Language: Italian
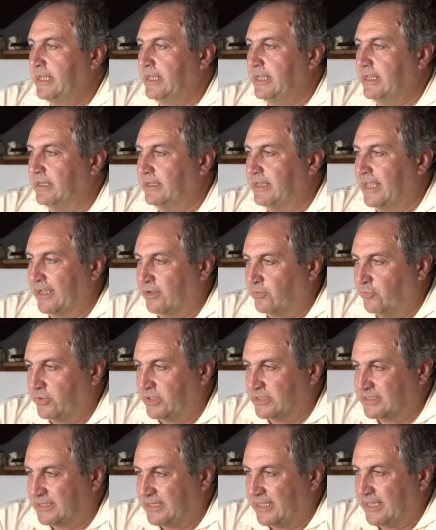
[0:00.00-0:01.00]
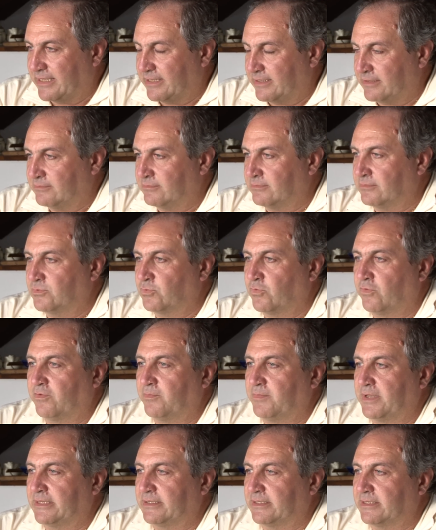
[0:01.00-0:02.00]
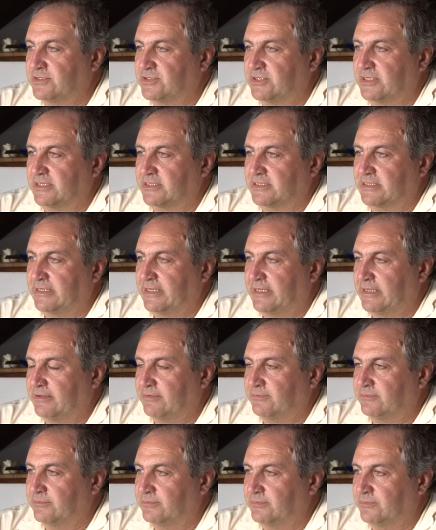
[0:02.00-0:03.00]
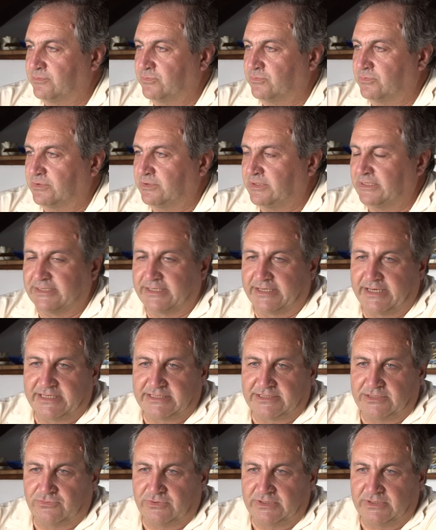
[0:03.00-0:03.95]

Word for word: eh, ecco che si è ehm, nuovamente accesa un interesse,